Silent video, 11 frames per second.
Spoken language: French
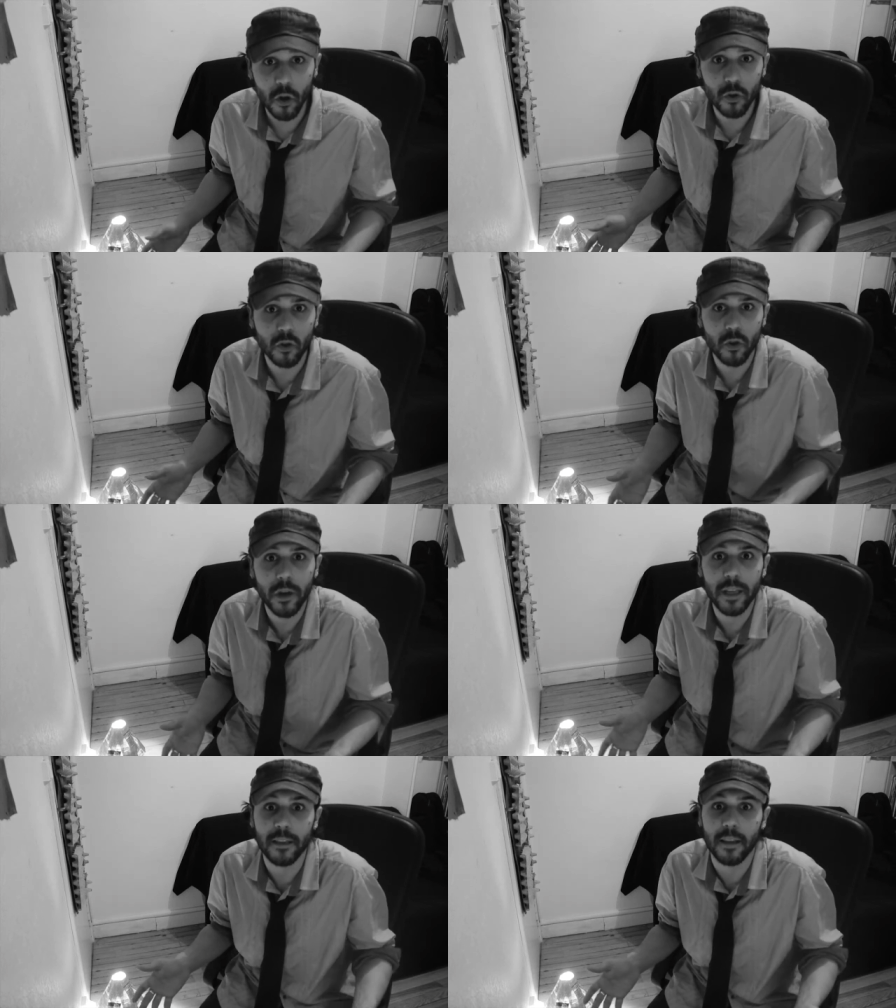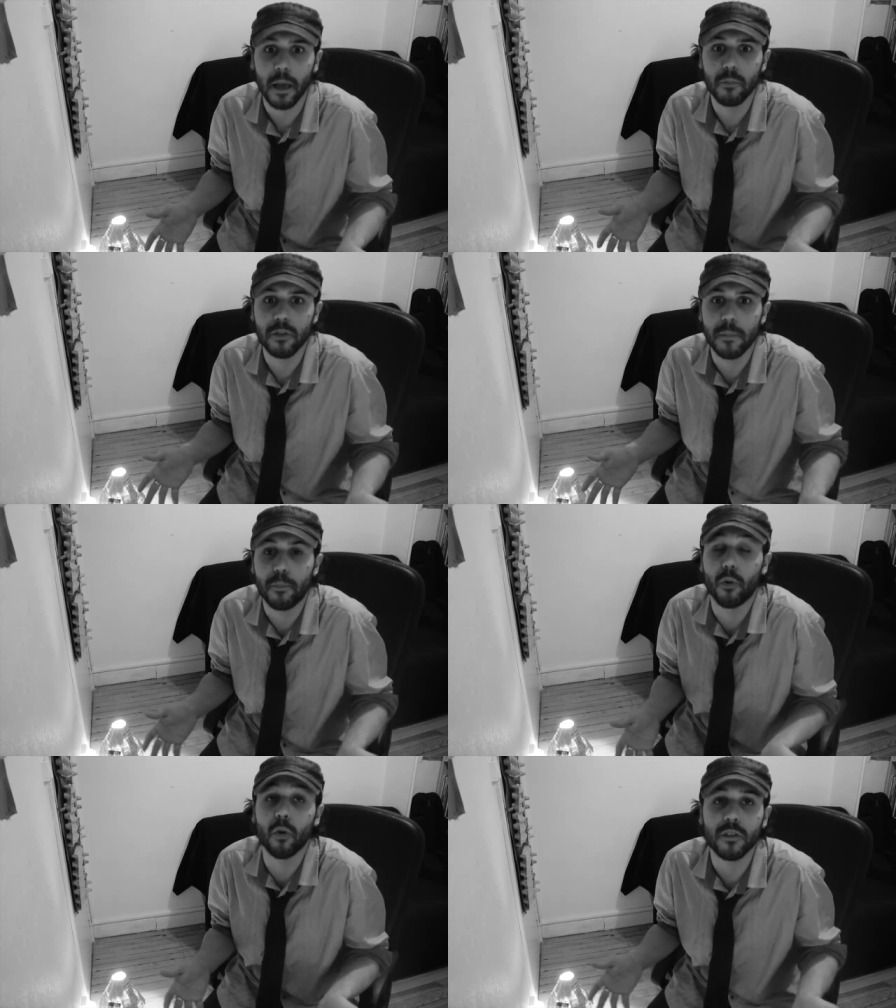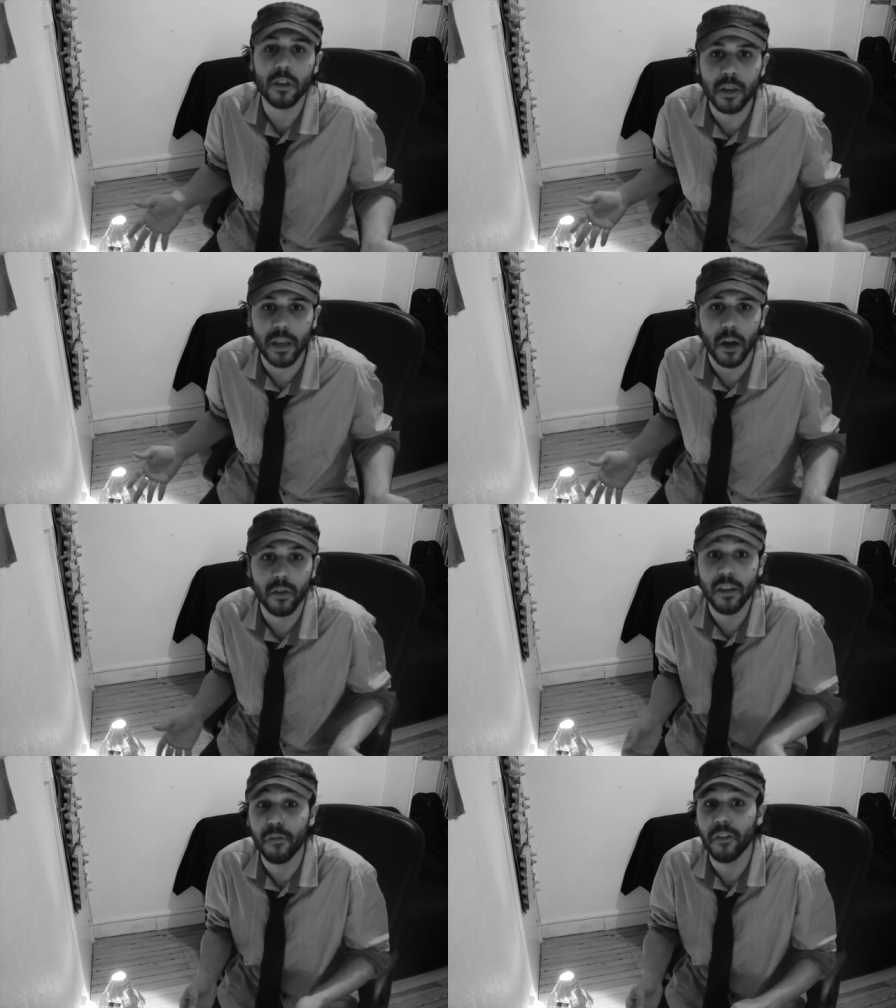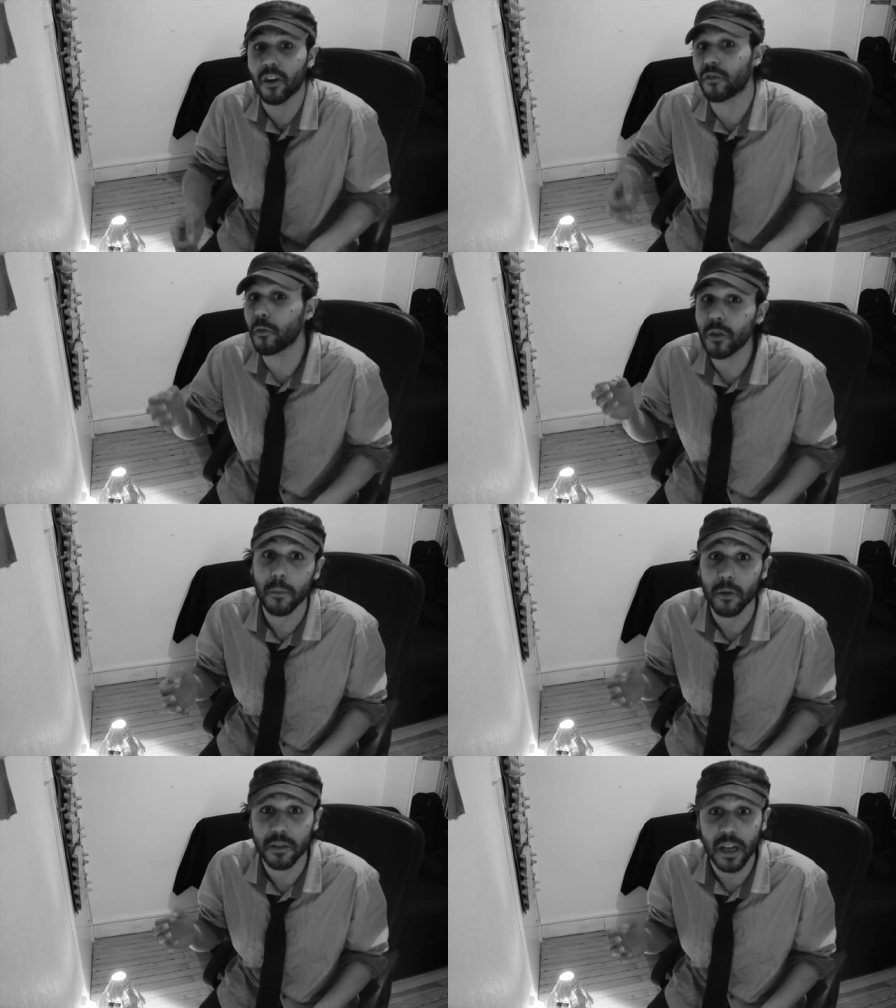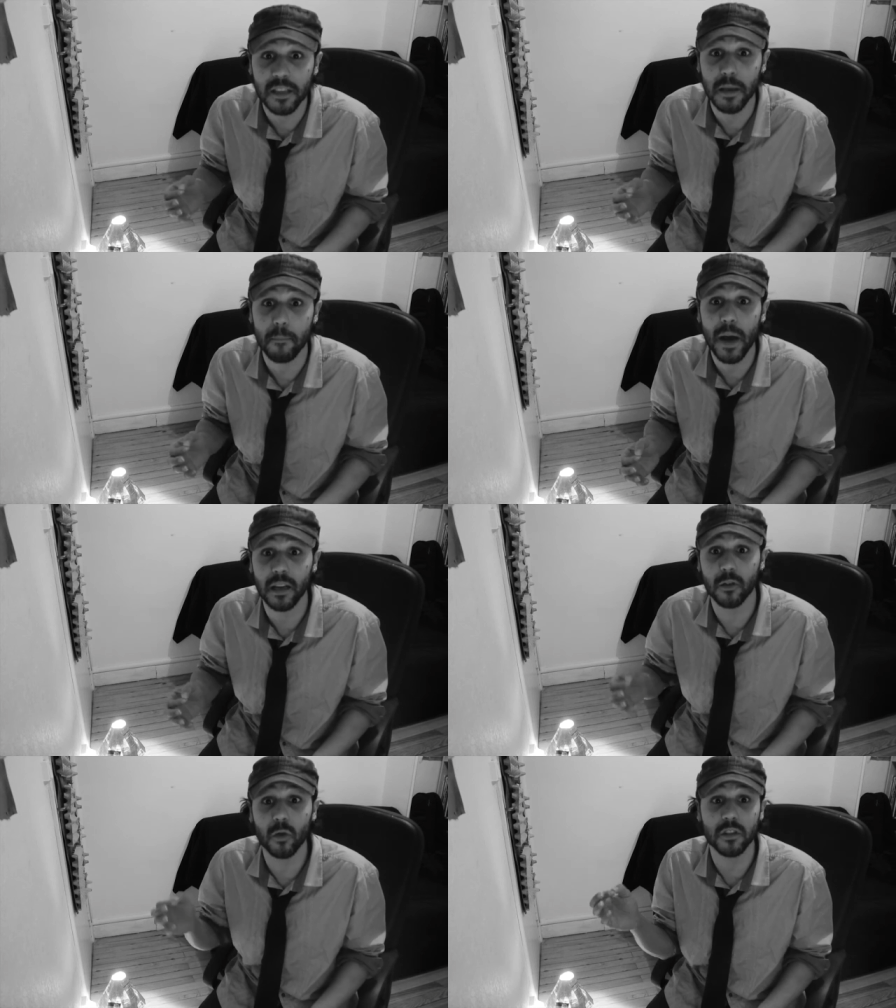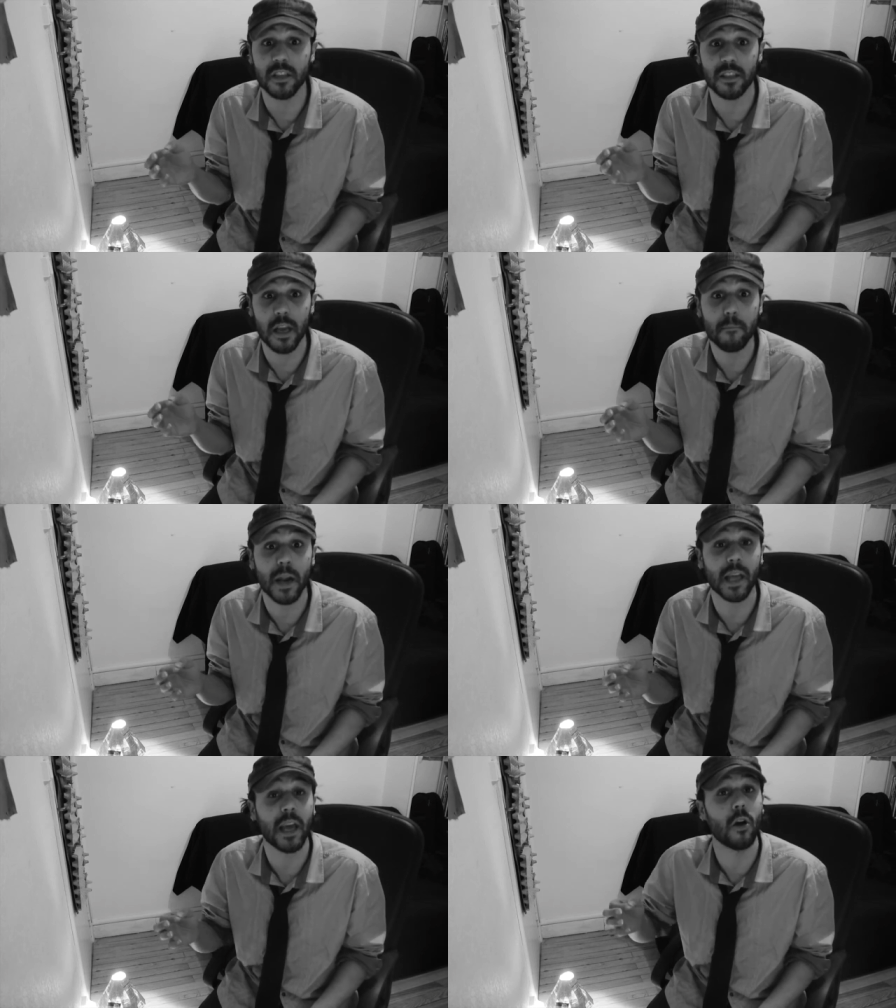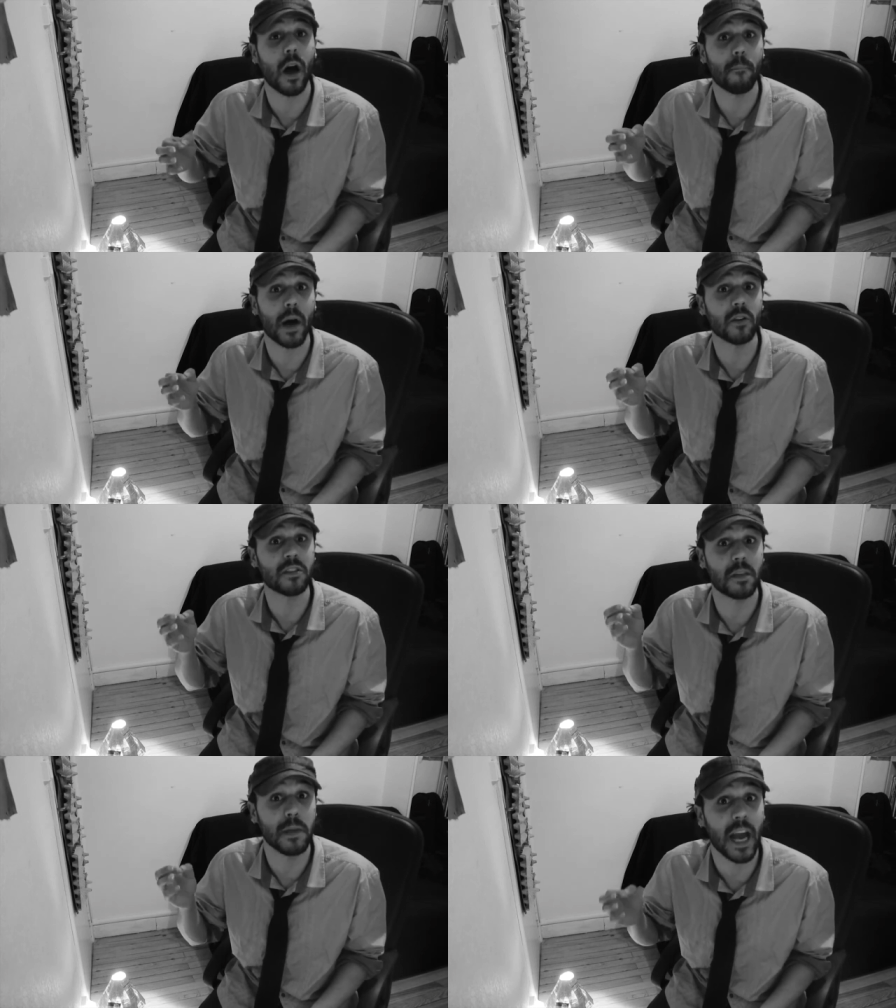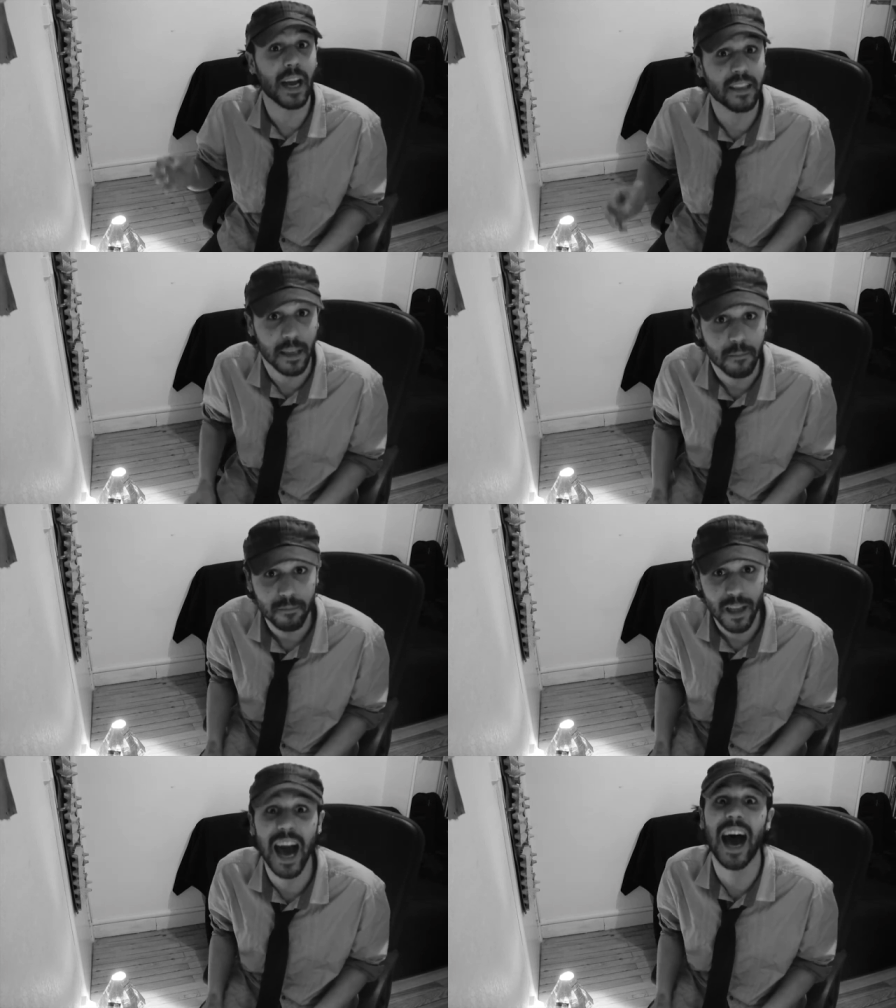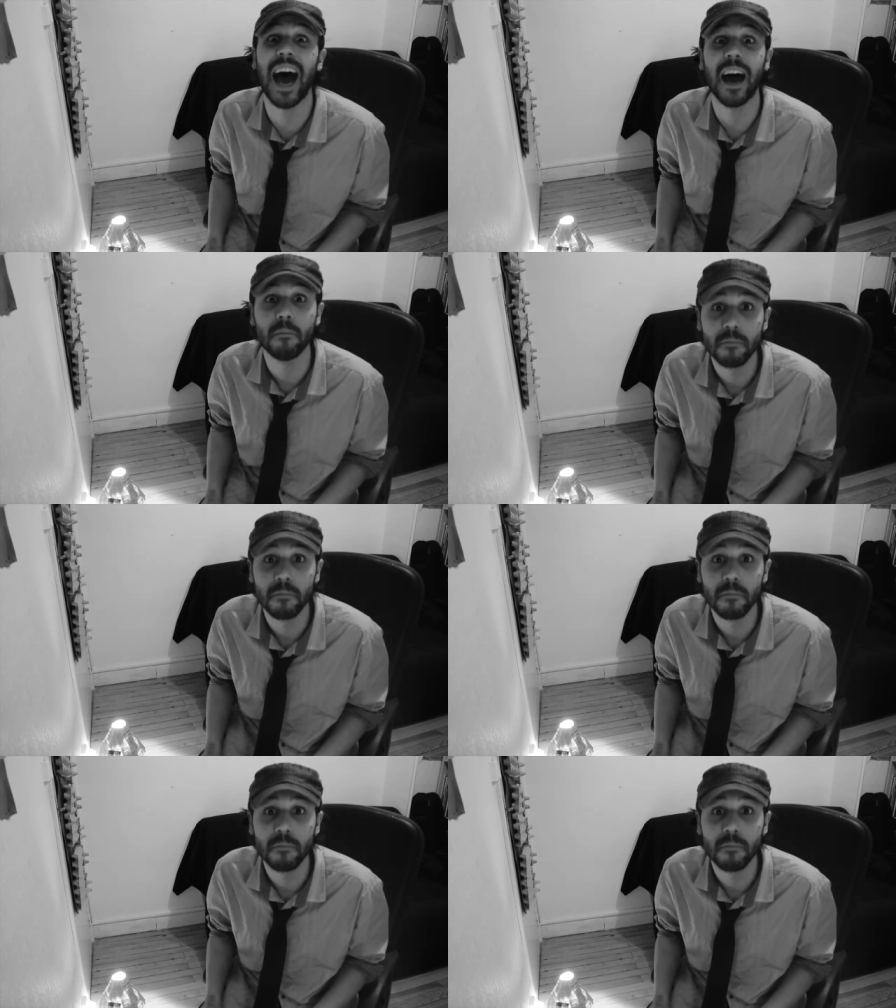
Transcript: on ne saurait être abusé plus longtemps car une différence fondamentale sépare les deux systèmes malgré leur apparente similarité. Haha